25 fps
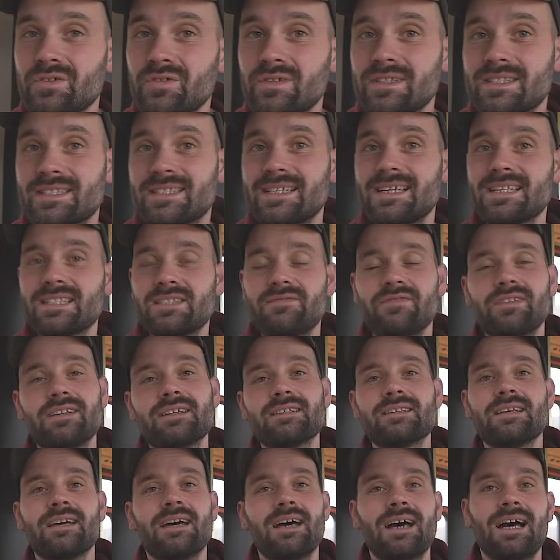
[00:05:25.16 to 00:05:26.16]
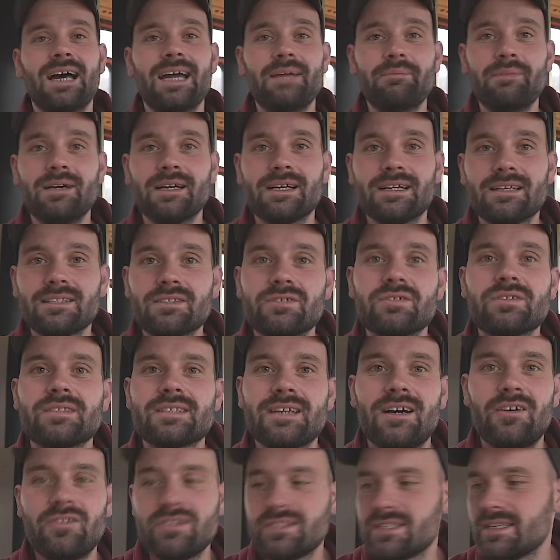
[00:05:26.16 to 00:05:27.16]
So jetzt testen wir das einmal ganz kurz
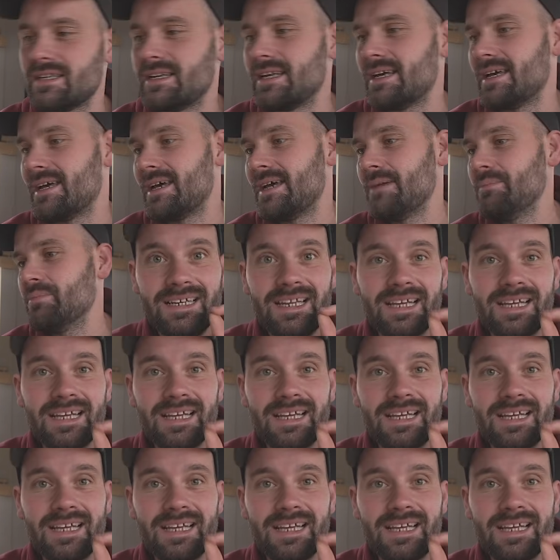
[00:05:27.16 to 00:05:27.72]
aus in der App.